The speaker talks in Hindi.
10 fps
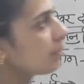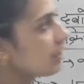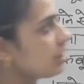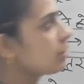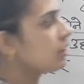
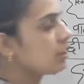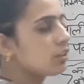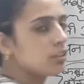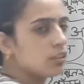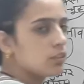किसी चीज़
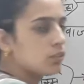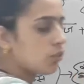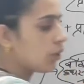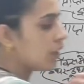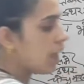
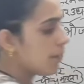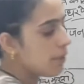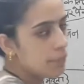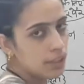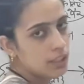कोई काम
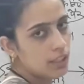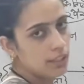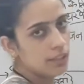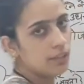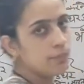हमें
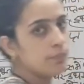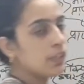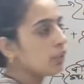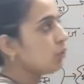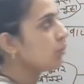कराना है
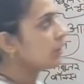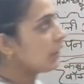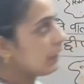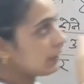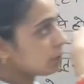तो उसके
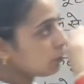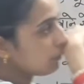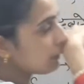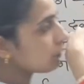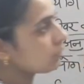लिए
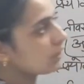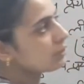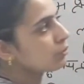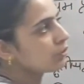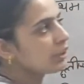स्ट्यूमलेस होना
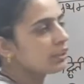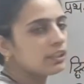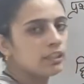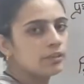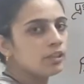ज़रूरी नहीं
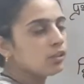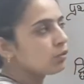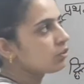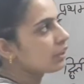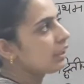है
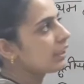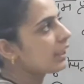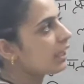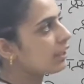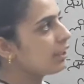उसके लिए
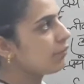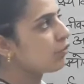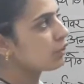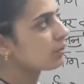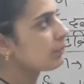क्या
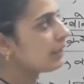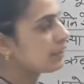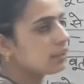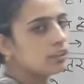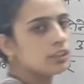
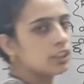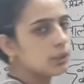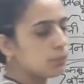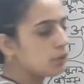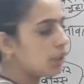रेनफोर्समेंट यदि
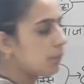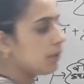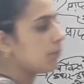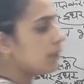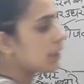पुनर्बल
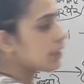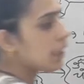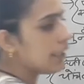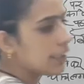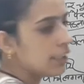मिलता
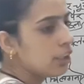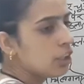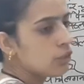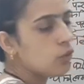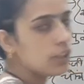रहे
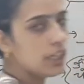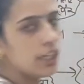तो वो क्या